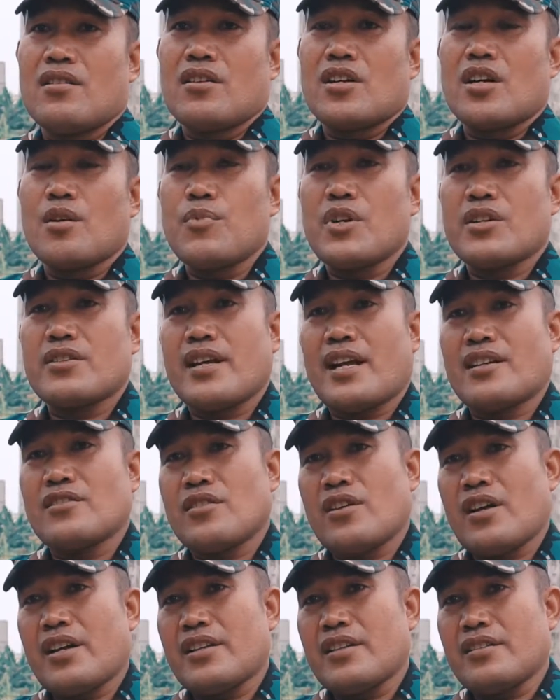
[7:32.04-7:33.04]
kebersihan
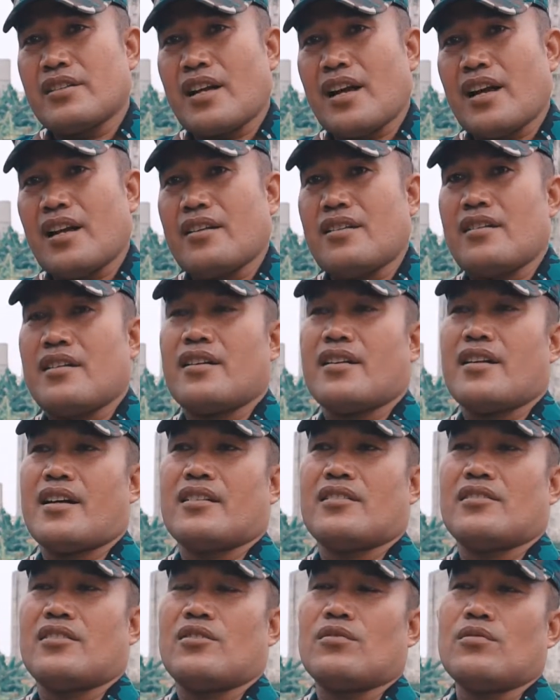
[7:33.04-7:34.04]
sungai kita
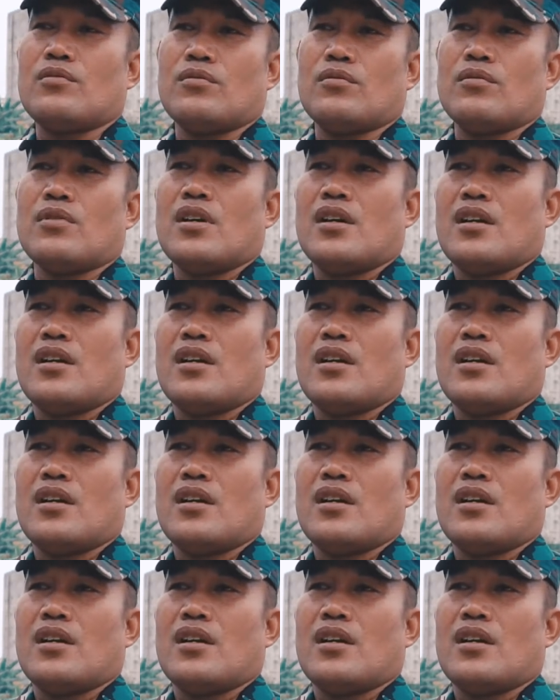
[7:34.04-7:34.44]
dengan tentu